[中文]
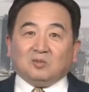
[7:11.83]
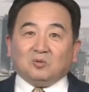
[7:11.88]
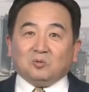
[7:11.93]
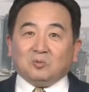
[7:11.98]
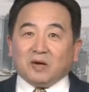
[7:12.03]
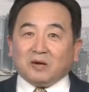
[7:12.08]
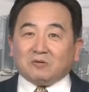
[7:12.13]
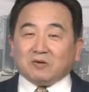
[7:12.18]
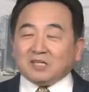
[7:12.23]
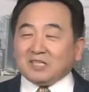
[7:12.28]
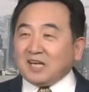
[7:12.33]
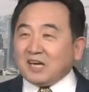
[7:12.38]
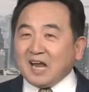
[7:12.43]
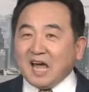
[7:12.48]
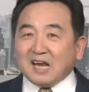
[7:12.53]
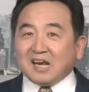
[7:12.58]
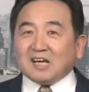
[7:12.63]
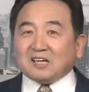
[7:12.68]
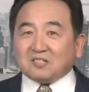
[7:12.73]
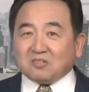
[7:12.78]
500块钱
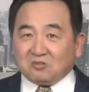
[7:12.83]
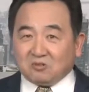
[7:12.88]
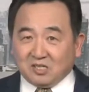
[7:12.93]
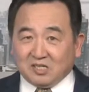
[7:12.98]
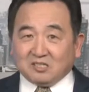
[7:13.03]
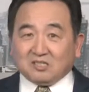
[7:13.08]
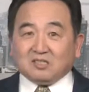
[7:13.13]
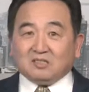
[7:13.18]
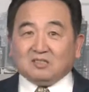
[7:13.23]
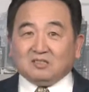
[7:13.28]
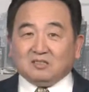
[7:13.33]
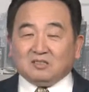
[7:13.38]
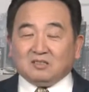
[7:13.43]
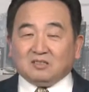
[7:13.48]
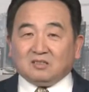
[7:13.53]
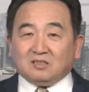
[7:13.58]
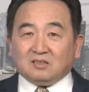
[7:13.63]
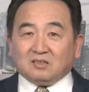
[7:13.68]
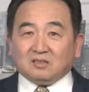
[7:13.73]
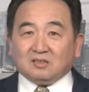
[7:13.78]
拉拉手也成。
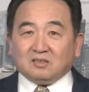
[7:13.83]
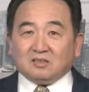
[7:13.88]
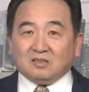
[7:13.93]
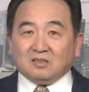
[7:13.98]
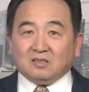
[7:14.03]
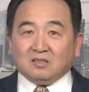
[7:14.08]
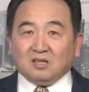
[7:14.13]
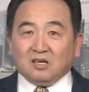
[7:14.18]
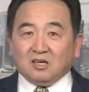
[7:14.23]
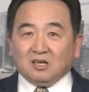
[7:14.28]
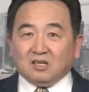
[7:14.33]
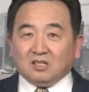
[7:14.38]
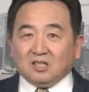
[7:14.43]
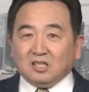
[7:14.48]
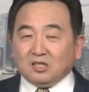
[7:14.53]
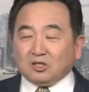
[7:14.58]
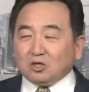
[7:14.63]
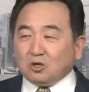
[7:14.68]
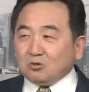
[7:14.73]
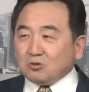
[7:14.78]

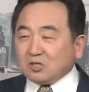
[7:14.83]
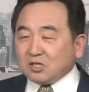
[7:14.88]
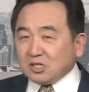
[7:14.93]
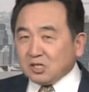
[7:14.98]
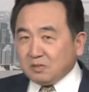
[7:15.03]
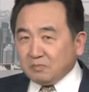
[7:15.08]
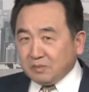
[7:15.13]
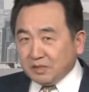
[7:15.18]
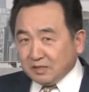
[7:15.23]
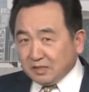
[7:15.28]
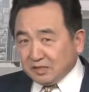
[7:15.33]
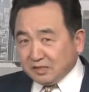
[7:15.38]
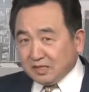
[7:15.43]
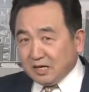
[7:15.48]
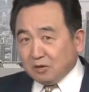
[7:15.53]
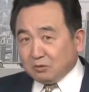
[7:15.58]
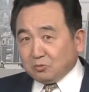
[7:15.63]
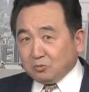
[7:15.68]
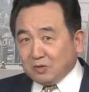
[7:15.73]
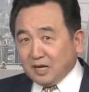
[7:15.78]
你从生命的
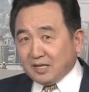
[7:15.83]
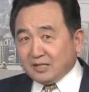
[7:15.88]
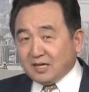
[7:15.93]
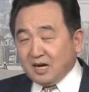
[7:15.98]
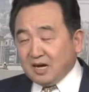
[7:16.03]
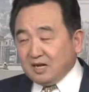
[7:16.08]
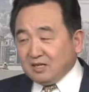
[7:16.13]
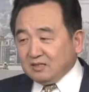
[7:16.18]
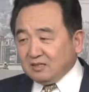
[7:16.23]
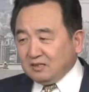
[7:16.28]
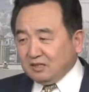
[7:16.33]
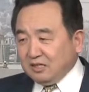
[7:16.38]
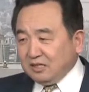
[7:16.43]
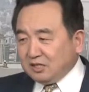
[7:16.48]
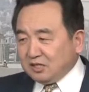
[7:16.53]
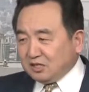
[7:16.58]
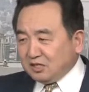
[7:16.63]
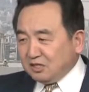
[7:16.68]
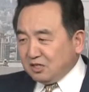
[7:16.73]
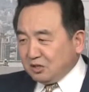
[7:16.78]
角度来讲，你
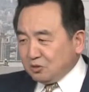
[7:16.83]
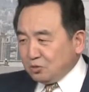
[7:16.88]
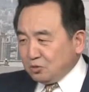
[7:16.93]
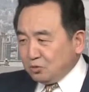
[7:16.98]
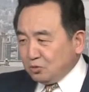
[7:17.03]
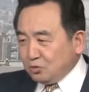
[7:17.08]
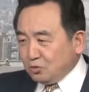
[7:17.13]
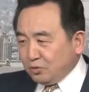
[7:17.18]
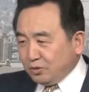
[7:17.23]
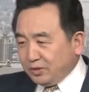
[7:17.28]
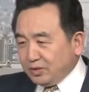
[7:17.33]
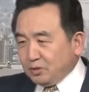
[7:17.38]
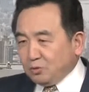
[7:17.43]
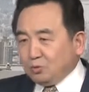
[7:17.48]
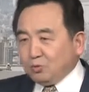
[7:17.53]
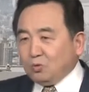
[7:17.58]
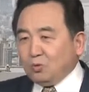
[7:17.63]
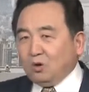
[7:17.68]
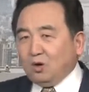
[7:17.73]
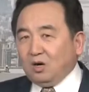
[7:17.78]
只能拒绝诱
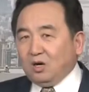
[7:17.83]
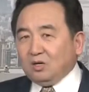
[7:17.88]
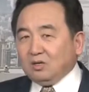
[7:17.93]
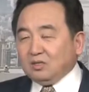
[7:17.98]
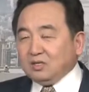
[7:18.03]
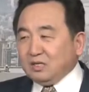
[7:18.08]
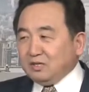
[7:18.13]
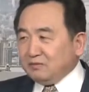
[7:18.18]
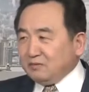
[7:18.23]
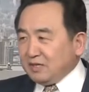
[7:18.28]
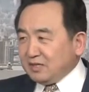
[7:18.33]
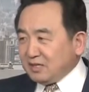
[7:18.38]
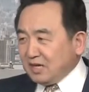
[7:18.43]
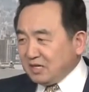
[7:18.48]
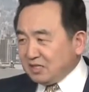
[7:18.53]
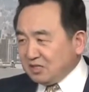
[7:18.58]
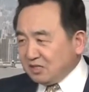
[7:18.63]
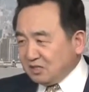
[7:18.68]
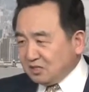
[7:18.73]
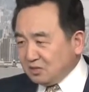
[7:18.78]
惑，因为
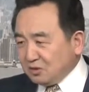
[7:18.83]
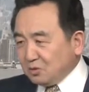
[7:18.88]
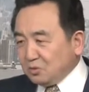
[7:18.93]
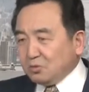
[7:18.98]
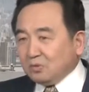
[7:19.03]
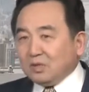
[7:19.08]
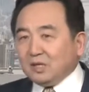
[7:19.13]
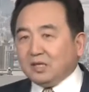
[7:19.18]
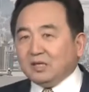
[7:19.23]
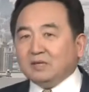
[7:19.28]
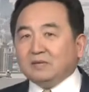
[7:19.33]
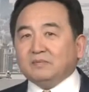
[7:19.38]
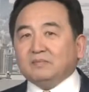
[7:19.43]
它是只狐狸。